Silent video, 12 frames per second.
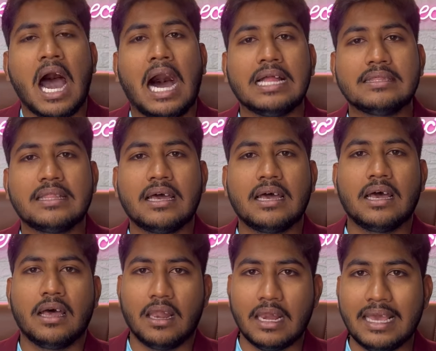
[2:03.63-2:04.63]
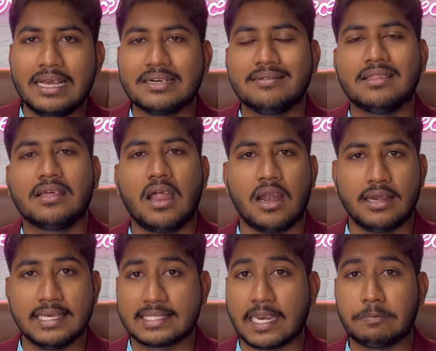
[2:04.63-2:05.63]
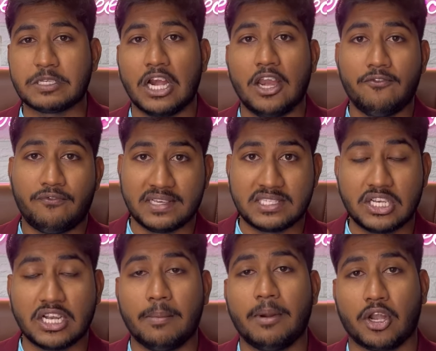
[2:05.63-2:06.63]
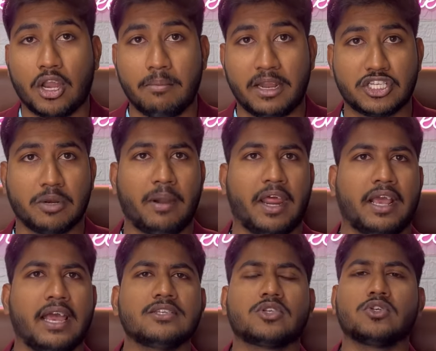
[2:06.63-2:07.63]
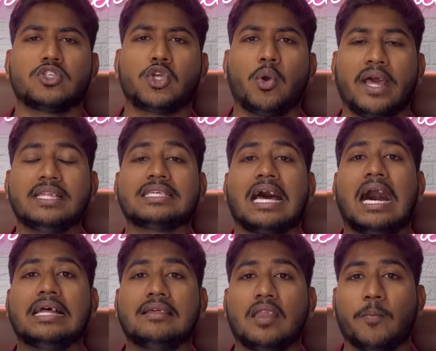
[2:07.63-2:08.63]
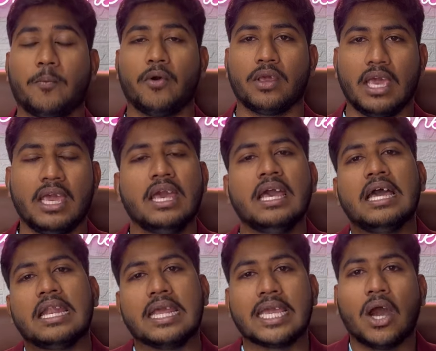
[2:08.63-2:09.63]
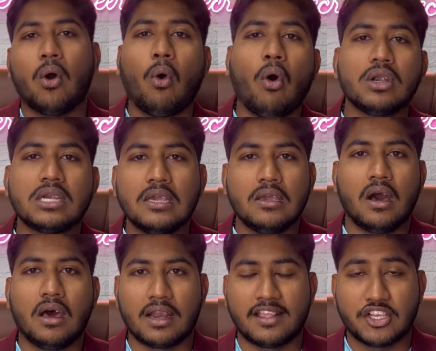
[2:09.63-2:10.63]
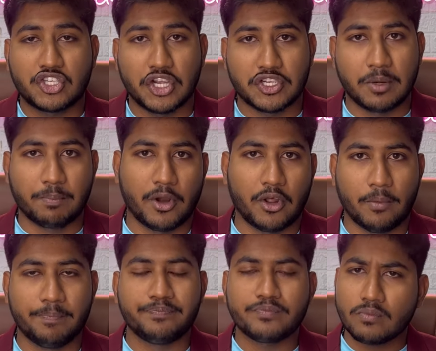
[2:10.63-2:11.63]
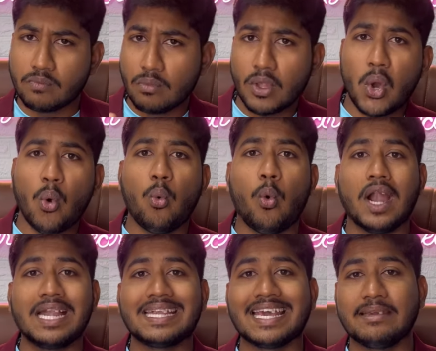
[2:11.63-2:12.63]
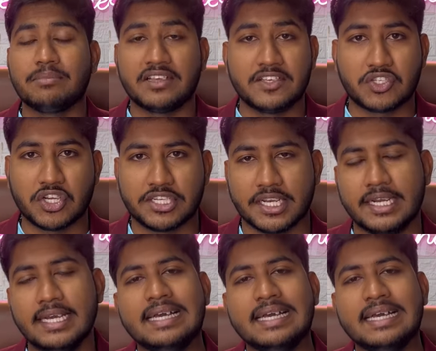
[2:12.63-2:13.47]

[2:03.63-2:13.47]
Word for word: அந்த லிங்க் வந்து நான் டிஸ்கிரிப்ஷன்லேயும் ஃபஸ்ட்டு கமெண்ட்லேயும் மென்ஷன் பண்ணியிருக்கேன் ஸோ ஸ்டூடெண்ட்ஸ் அதில் போய் நீங்கள் ஓடிஆர் ரெஜிஸ்ட்ரேஷன் பண்ணணும் ஒன் டைம் ரெஜிஸ்ட்ரேஷன்